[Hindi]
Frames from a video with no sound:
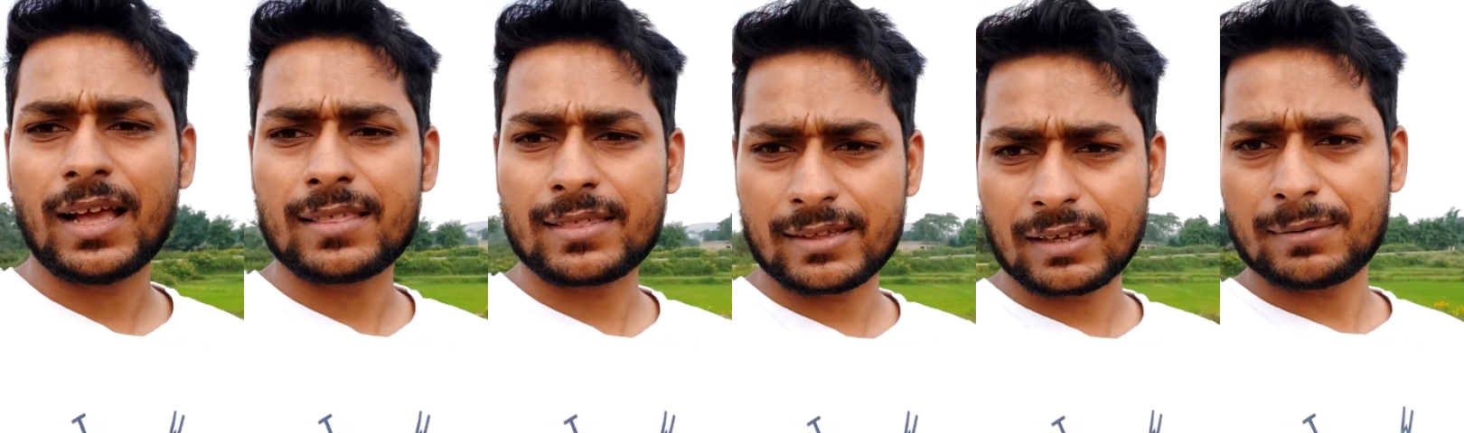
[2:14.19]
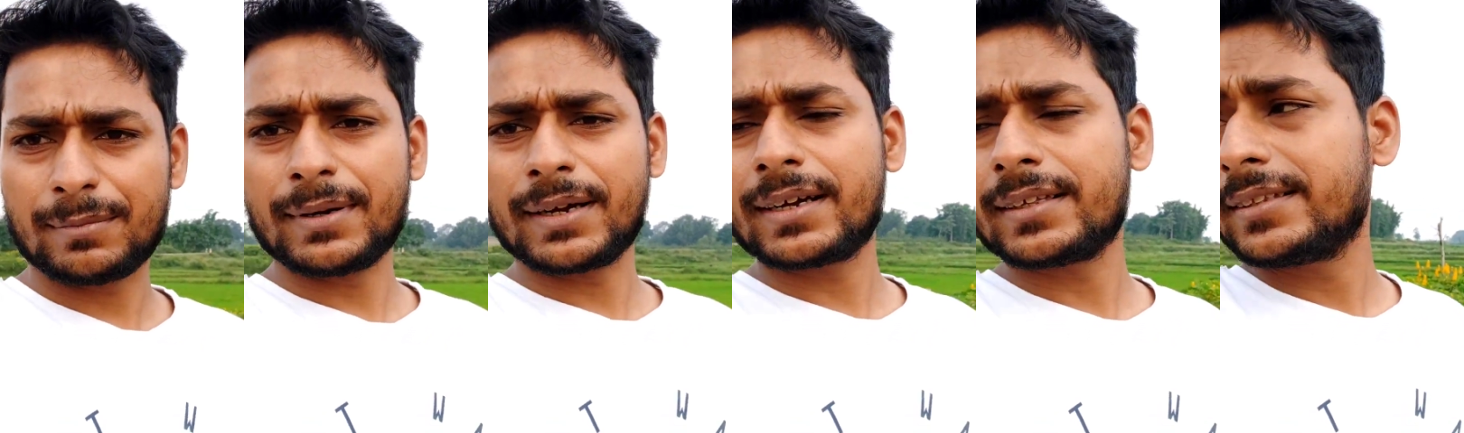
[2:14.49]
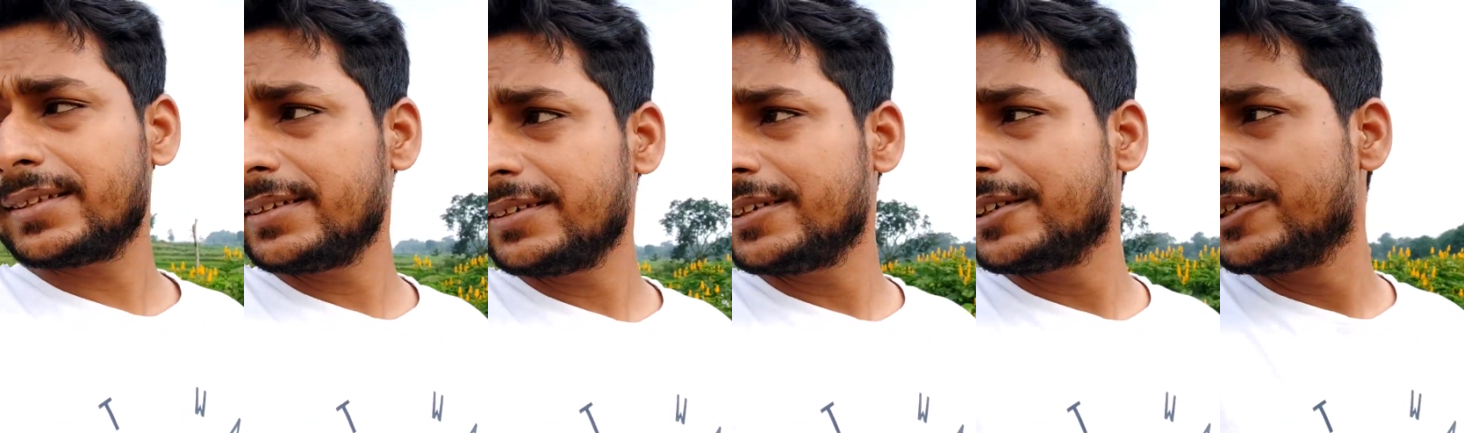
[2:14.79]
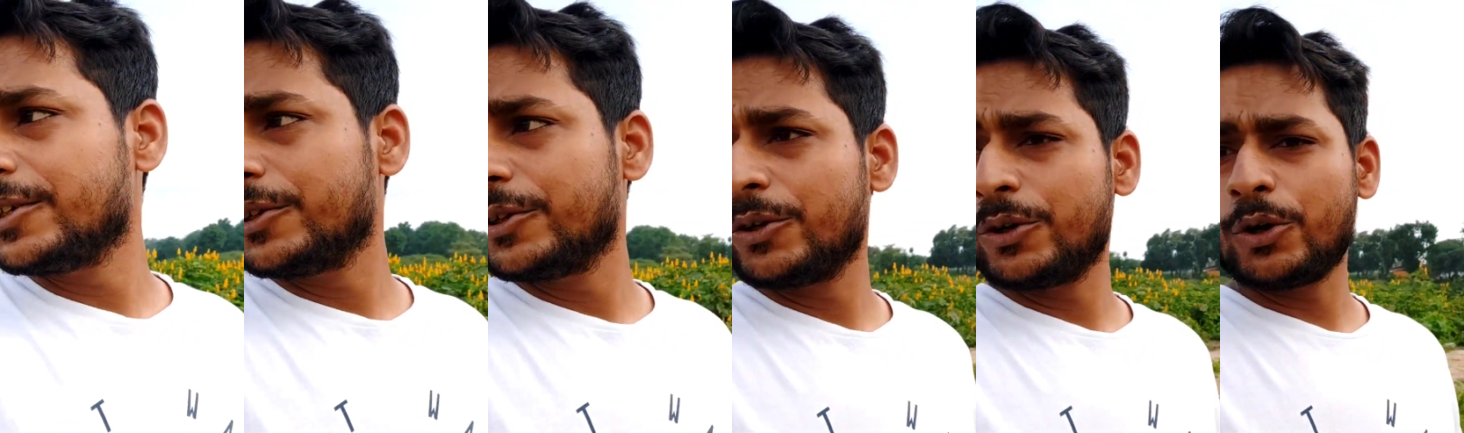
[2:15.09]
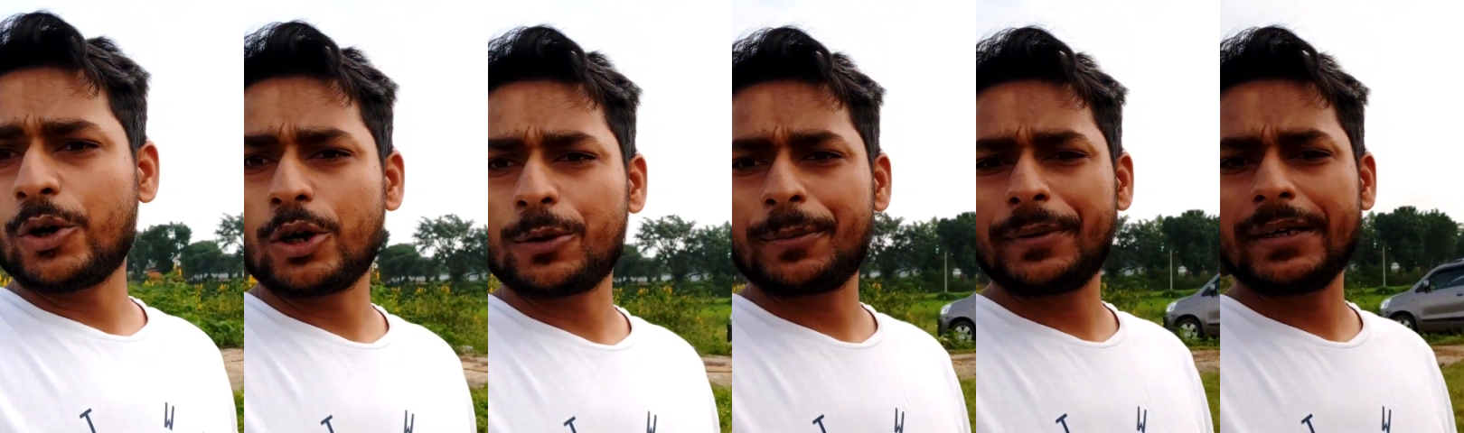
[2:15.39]
आज कर्मा का दिन
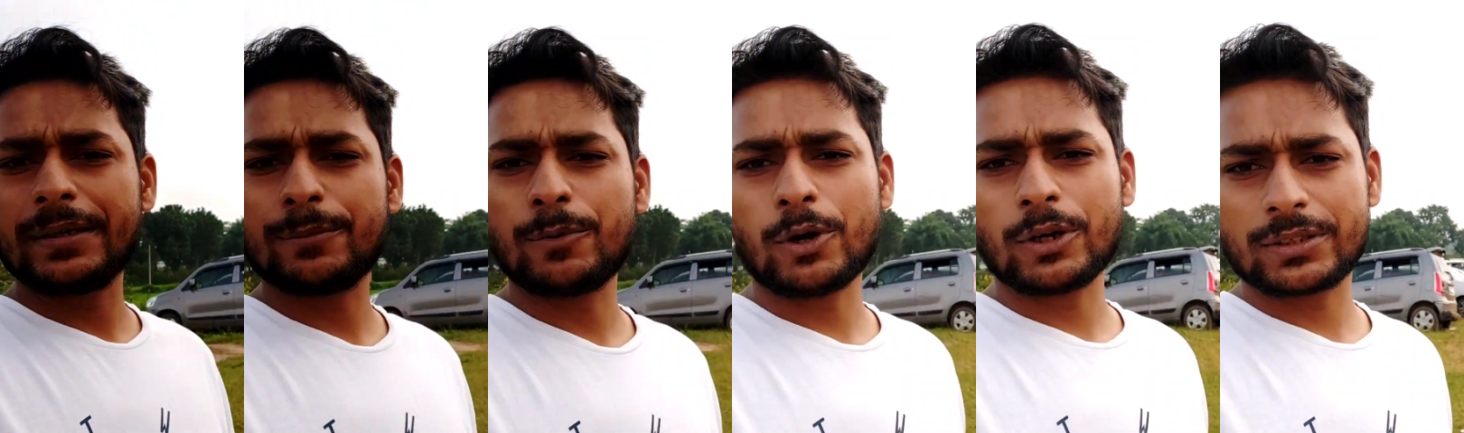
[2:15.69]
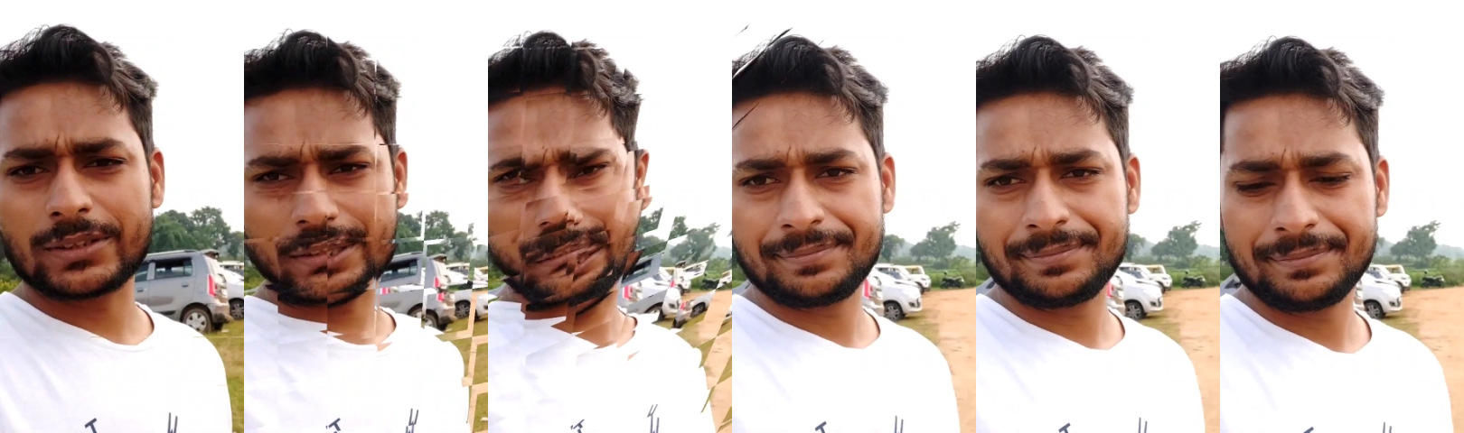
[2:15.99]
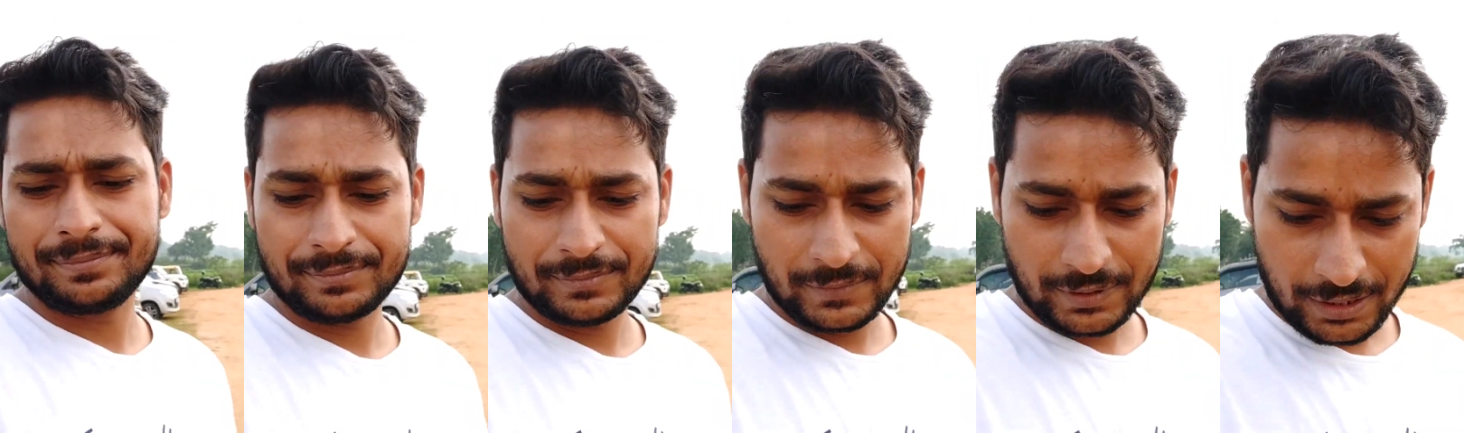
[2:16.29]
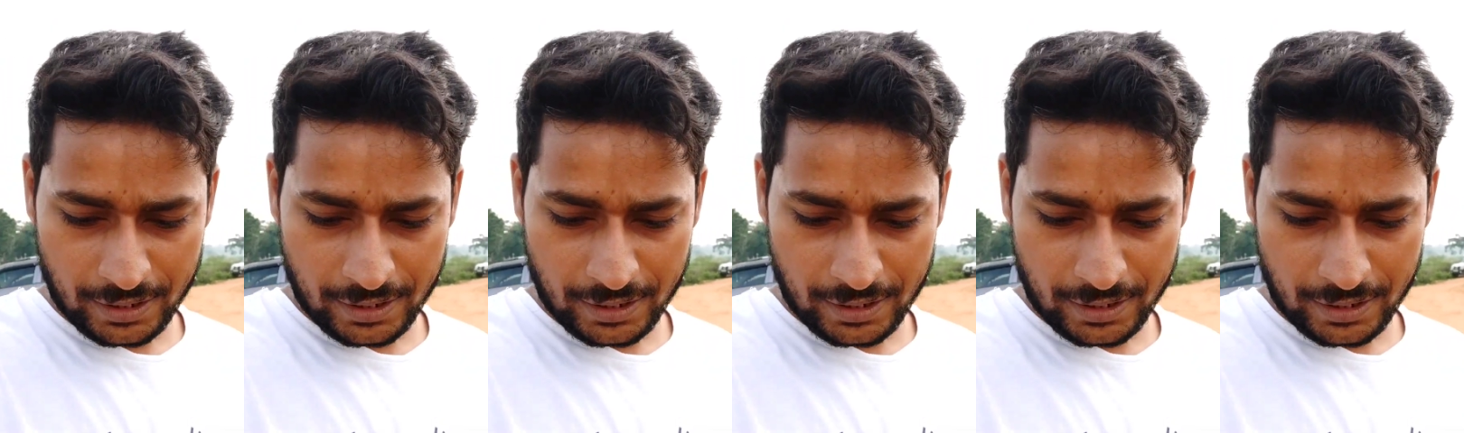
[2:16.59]
और भीड़ बहुत कम